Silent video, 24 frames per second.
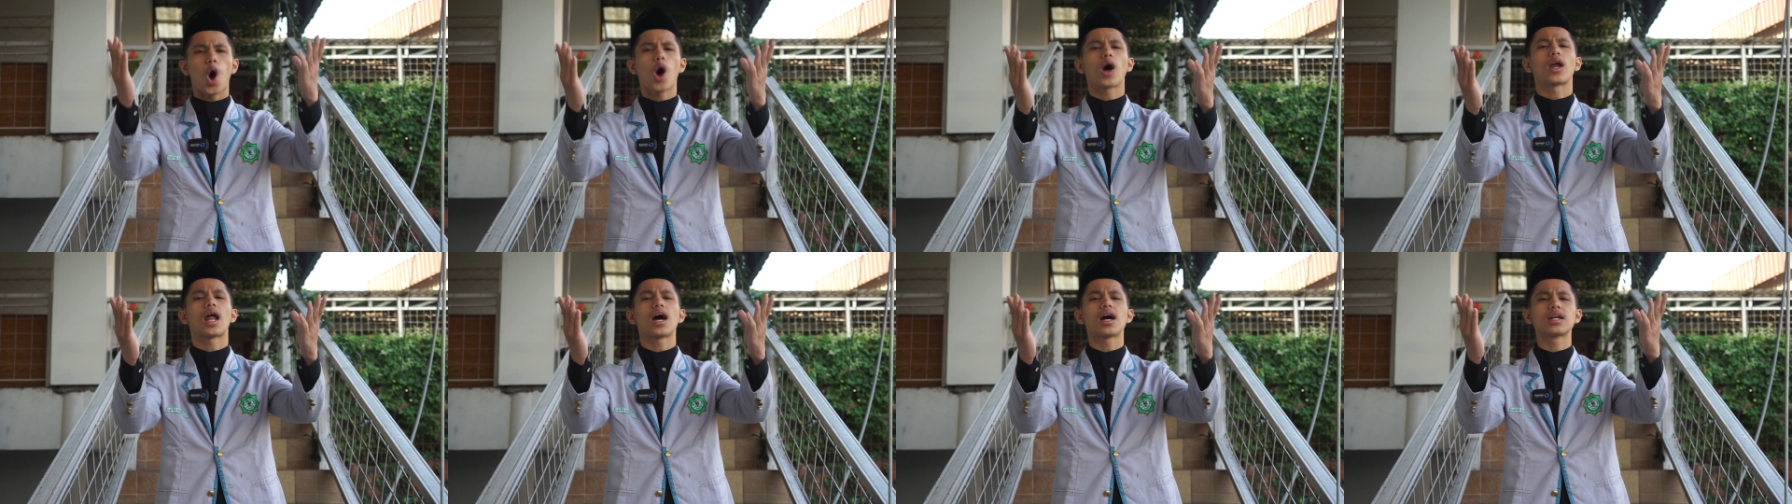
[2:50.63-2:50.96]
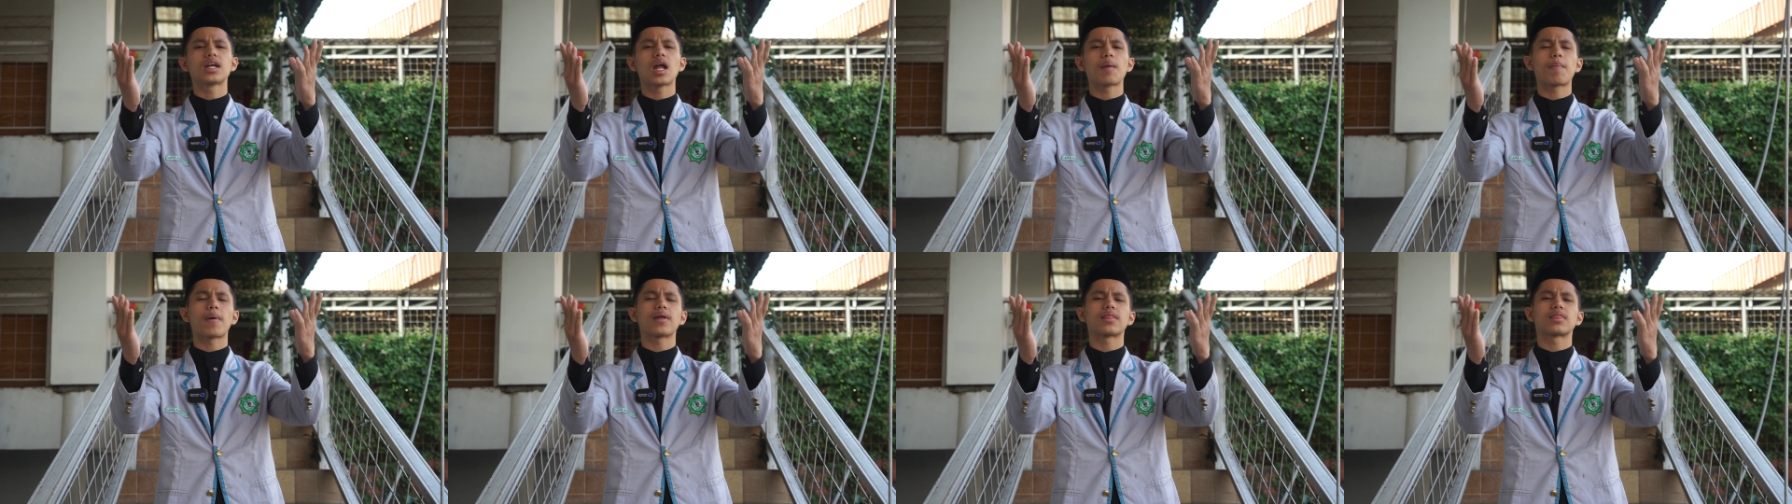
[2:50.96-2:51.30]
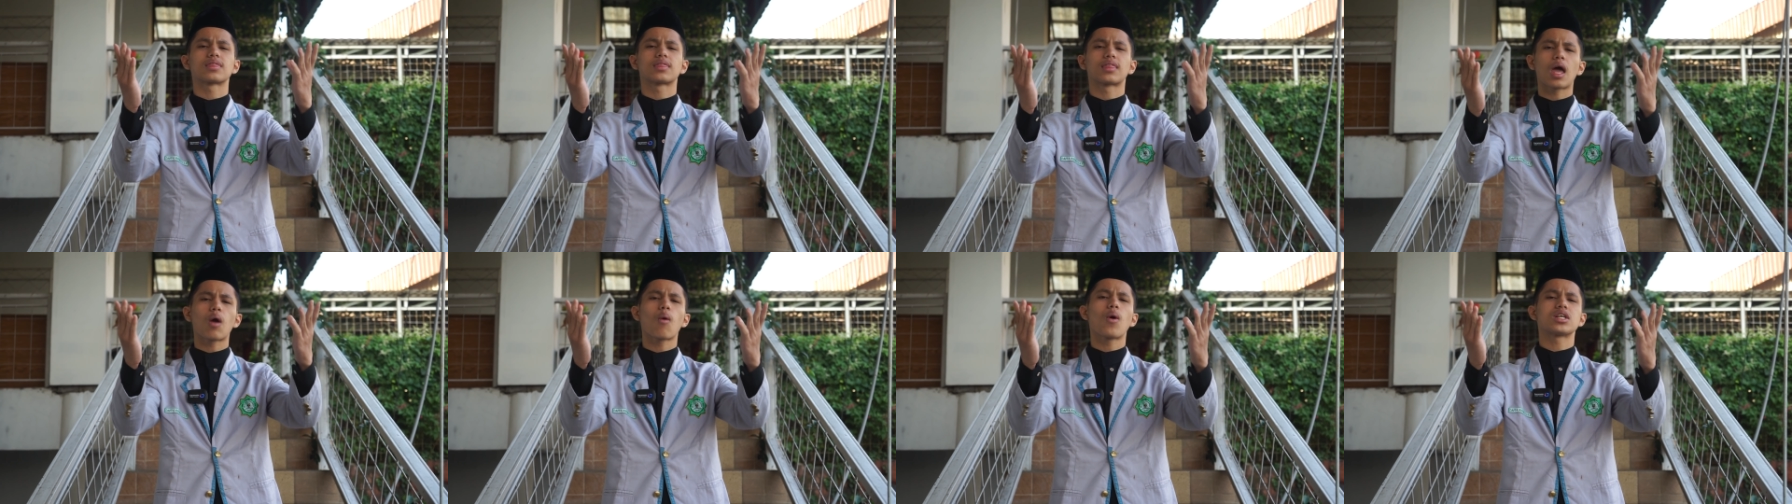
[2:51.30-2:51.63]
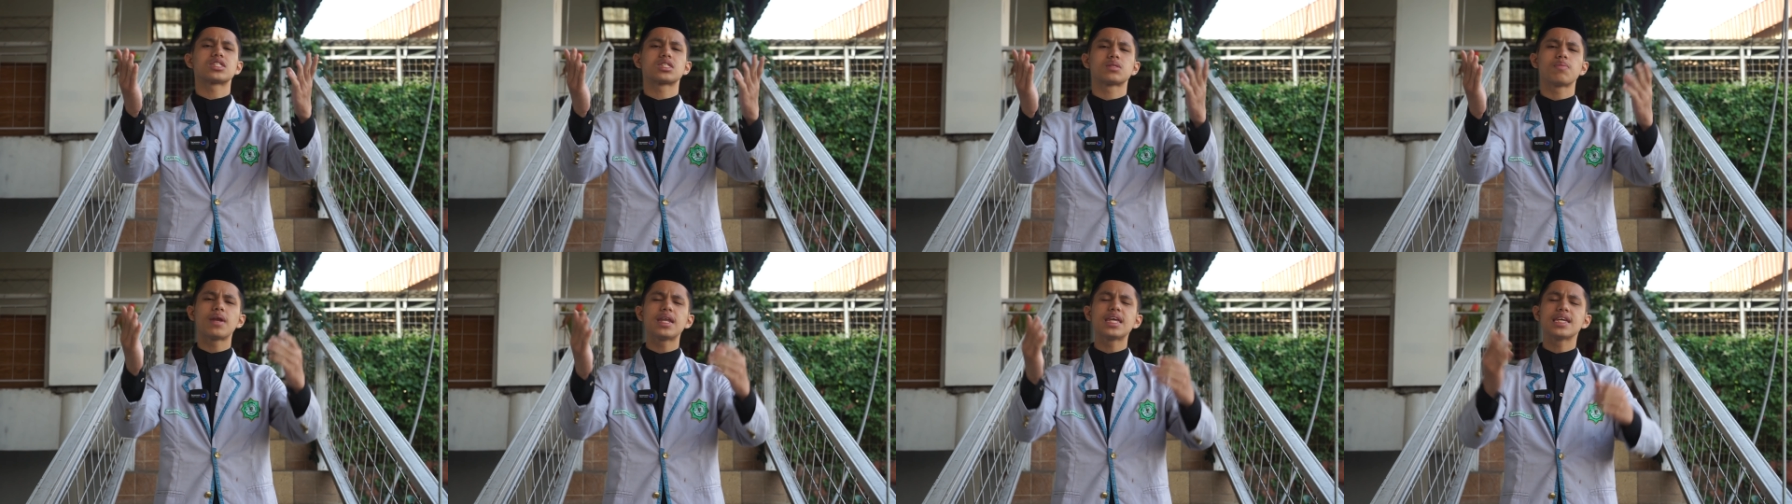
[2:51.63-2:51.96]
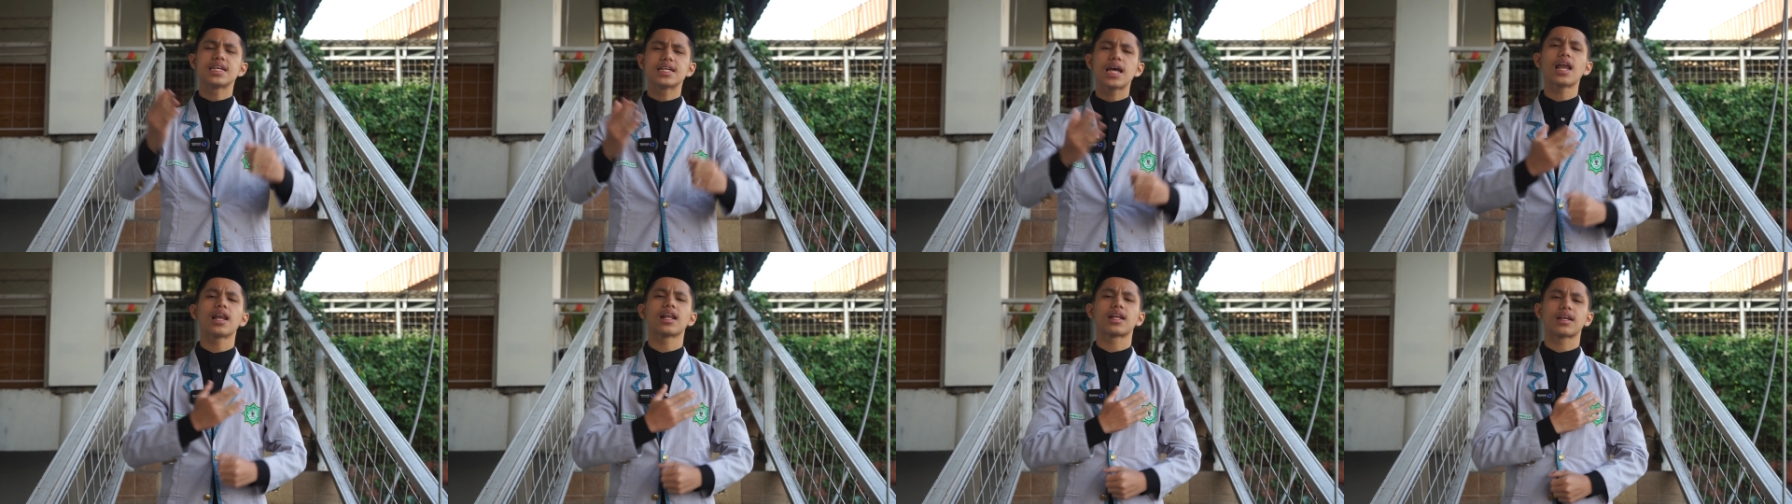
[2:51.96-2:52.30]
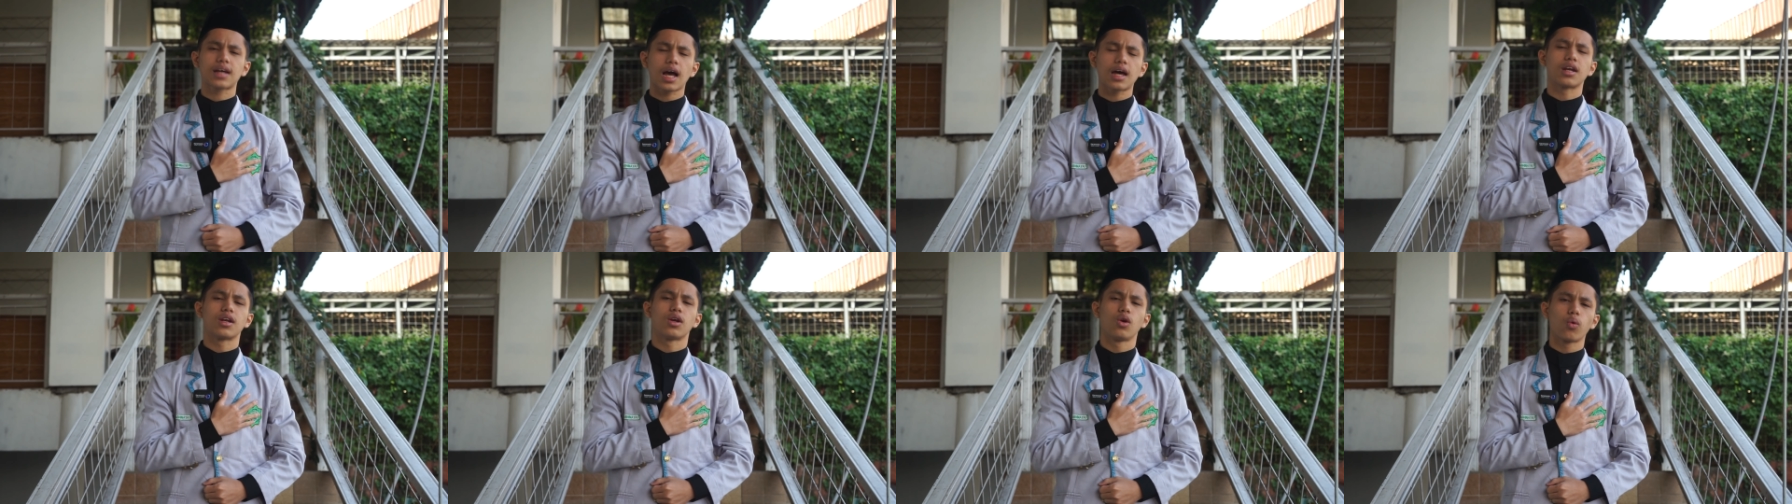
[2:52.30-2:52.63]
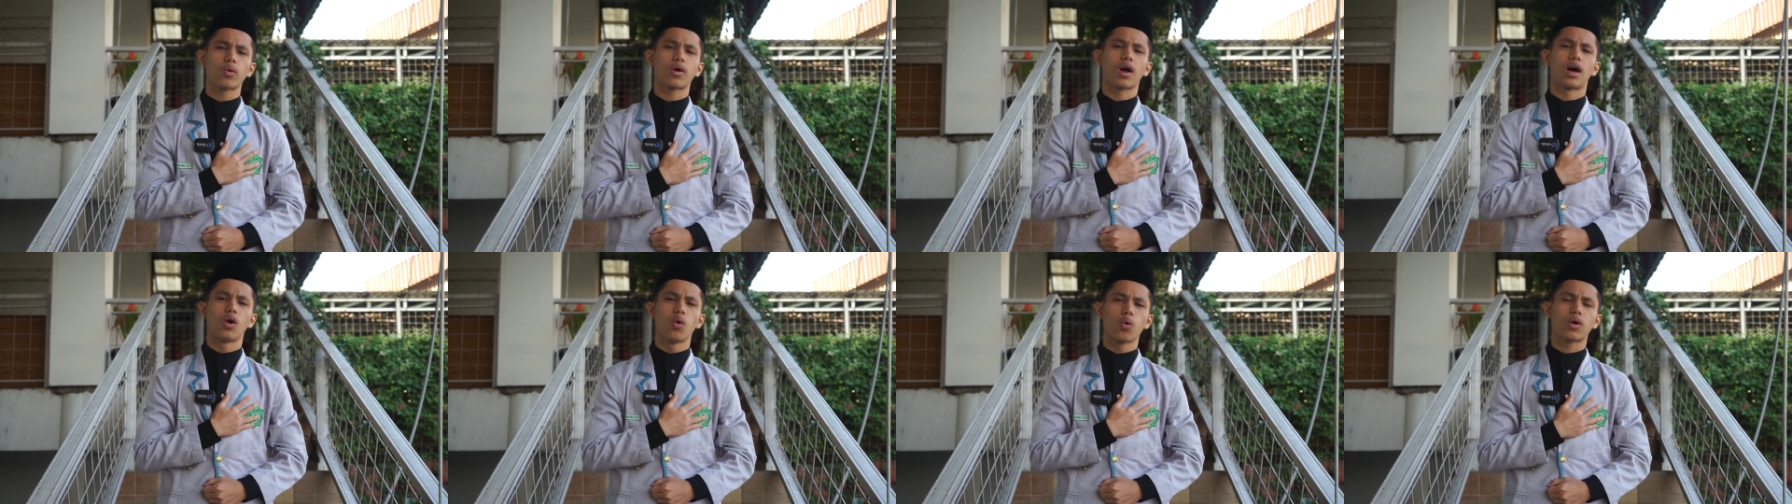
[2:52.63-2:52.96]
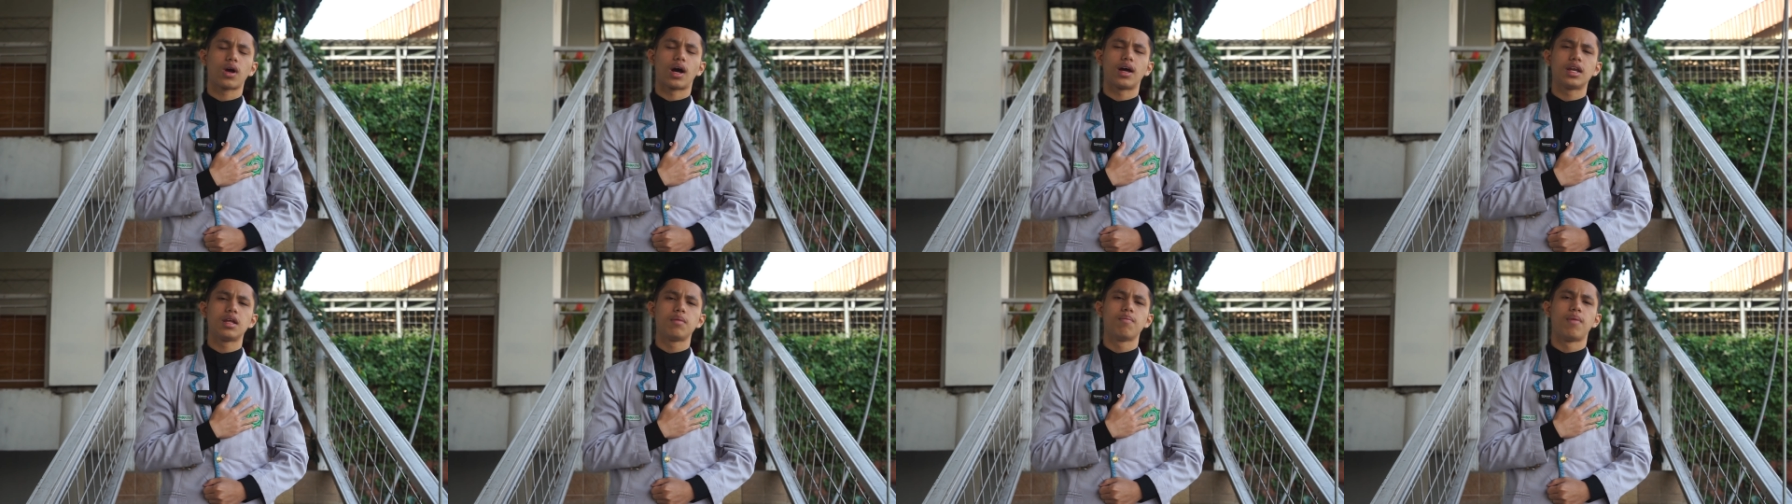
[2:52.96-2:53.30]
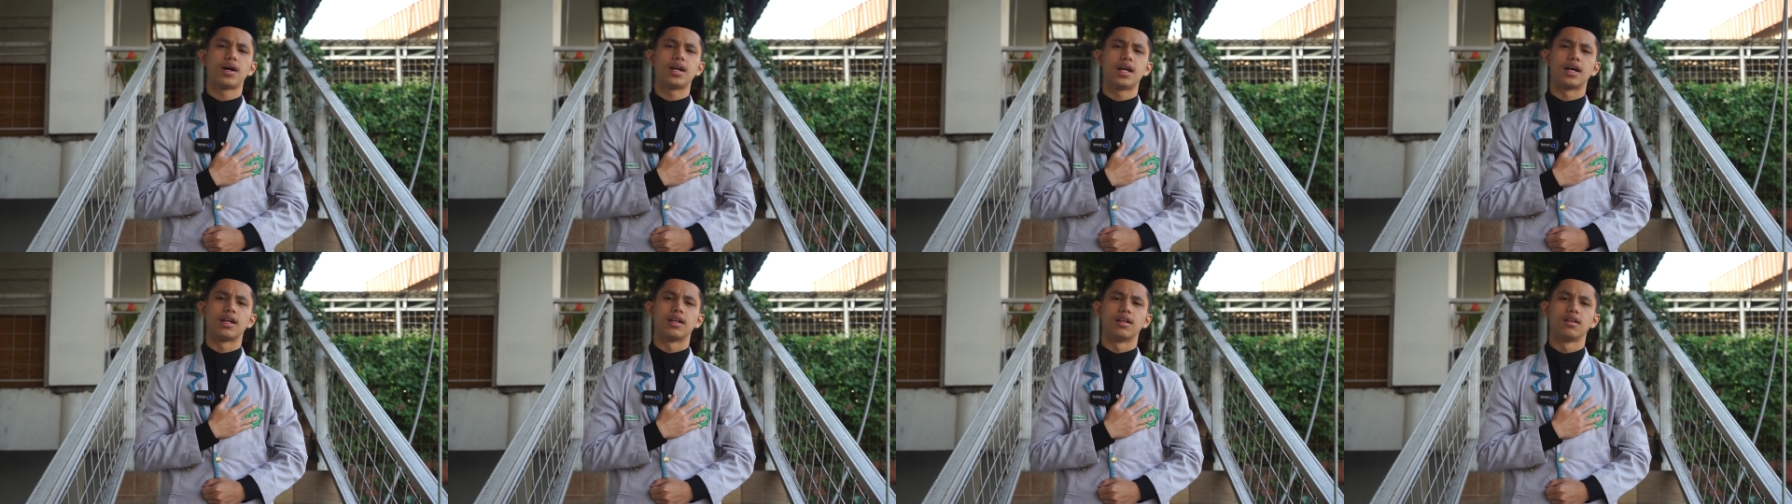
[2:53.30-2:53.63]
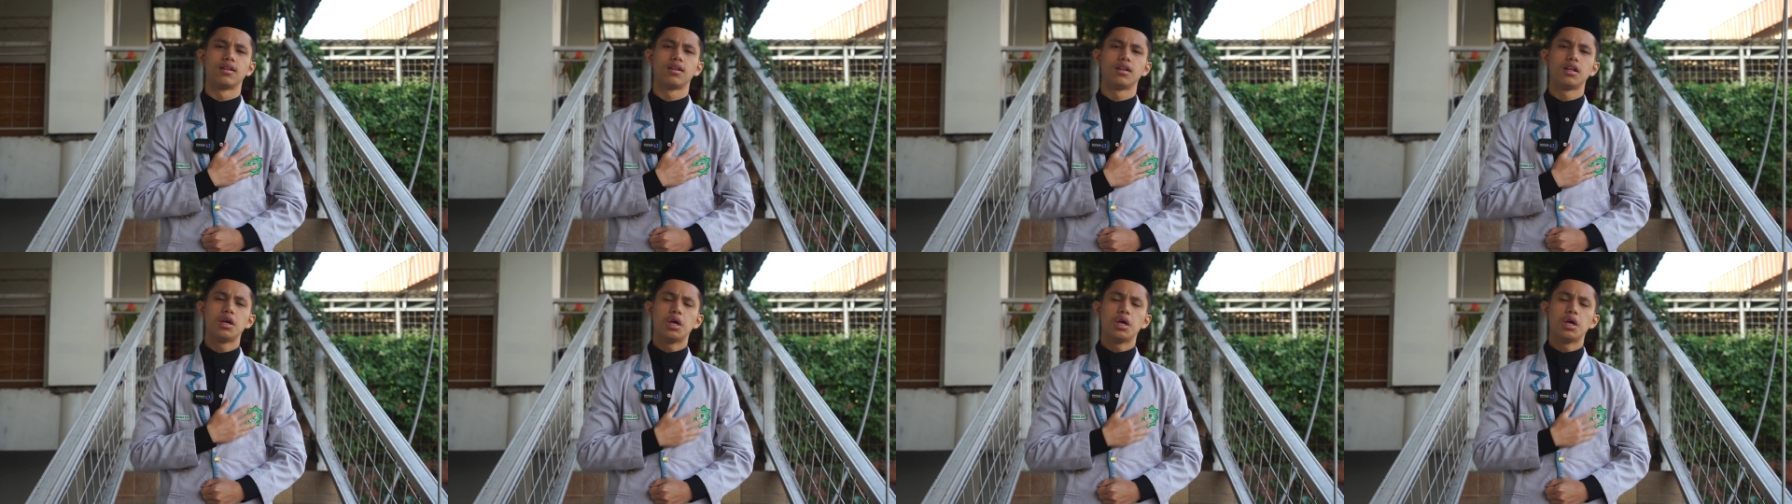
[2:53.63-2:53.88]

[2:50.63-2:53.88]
orang dapat tewas meninggalkan luka-luka di badan.